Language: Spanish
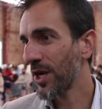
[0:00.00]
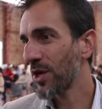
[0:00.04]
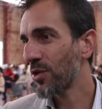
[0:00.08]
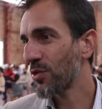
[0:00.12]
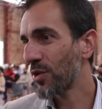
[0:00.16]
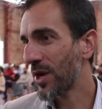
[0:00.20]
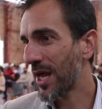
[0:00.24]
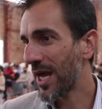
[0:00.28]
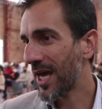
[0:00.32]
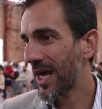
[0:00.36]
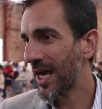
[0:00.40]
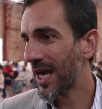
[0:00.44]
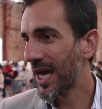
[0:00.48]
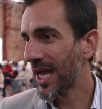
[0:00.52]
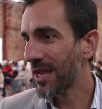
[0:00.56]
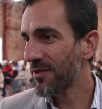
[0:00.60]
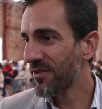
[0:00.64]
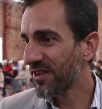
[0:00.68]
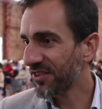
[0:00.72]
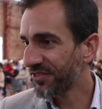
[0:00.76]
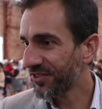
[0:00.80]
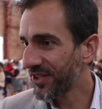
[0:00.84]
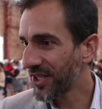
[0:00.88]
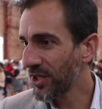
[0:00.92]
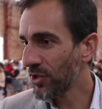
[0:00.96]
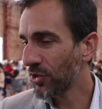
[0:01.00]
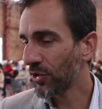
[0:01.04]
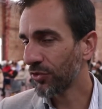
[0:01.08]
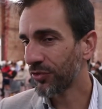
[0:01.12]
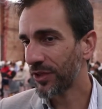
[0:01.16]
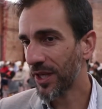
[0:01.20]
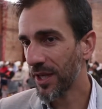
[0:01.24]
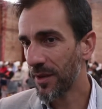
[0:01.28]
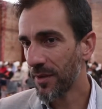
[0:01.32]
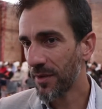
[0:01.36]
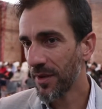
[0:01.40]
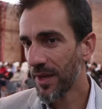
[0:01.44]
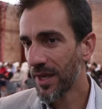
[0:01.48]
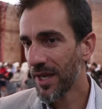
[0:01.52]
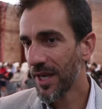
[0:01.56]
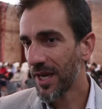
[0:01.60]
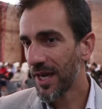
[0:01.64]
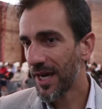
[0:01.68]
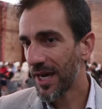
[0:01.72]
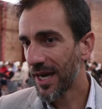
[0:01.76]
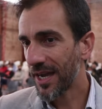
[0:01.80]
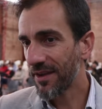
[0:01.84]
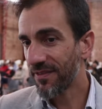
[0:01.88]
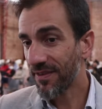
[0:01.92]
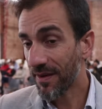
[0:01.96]
hay, una, hay vecinos, hay,
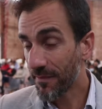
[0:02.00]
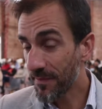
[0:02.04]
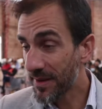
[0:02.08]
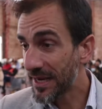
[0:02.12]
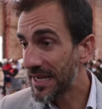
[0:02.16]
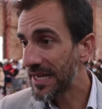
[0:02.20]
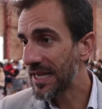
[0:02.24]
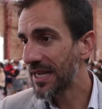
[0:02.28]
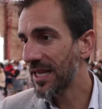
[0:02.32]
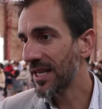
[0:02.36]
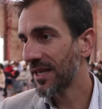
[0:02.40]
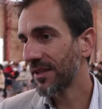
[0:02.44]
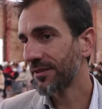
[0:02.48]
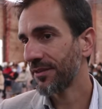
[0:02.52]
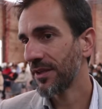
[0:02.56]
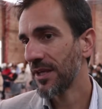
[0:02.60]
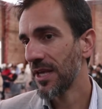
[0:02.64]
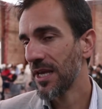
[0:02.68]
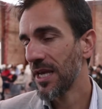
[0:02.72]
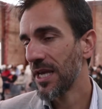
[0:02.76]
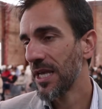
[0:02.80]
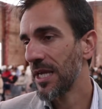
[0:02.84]
hay familias,